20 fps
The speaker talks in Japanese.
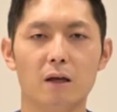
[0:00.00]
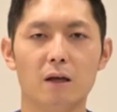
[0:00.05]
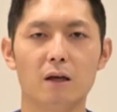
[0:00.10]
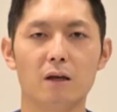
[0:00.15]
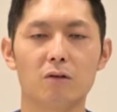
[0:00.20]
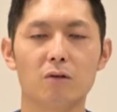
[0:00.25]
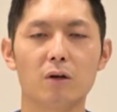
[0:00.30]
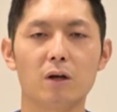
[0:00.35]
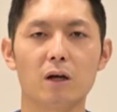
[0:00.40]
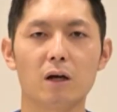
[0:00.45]

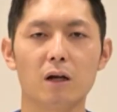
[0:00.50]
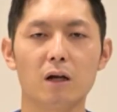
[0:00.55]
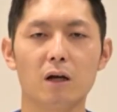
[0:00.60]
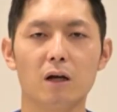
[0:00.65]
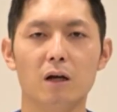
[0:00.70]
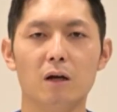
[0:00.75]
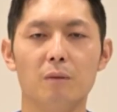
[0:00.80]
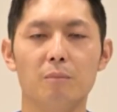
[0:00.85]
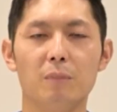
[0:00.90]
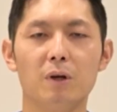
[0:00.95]
えそれから
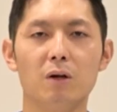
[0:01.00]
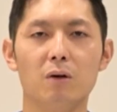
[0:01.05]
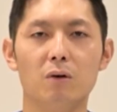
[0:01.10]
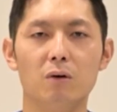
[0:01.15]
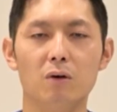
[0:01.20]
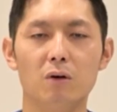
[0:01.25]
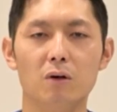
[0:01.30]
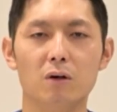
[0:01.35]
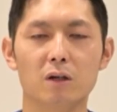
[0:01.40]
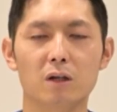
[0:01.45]
ベロ
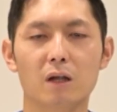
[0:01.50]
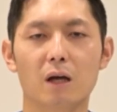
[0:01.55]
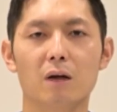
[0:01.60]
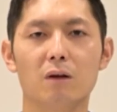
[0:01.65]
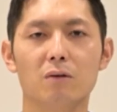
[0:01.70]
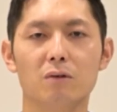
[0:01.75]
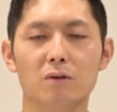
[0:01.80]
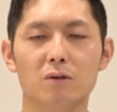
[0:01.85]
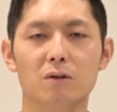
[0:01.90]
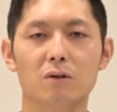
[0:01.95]
を鍛え
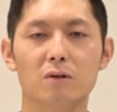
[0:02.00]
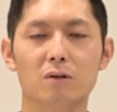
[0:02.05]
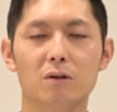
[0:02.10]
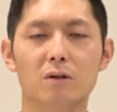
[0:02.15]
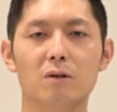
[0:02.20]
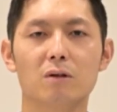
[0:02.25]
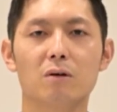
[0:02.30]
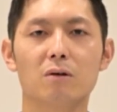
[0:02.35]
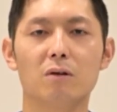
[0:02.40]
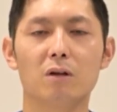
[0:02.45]
る運動というとこ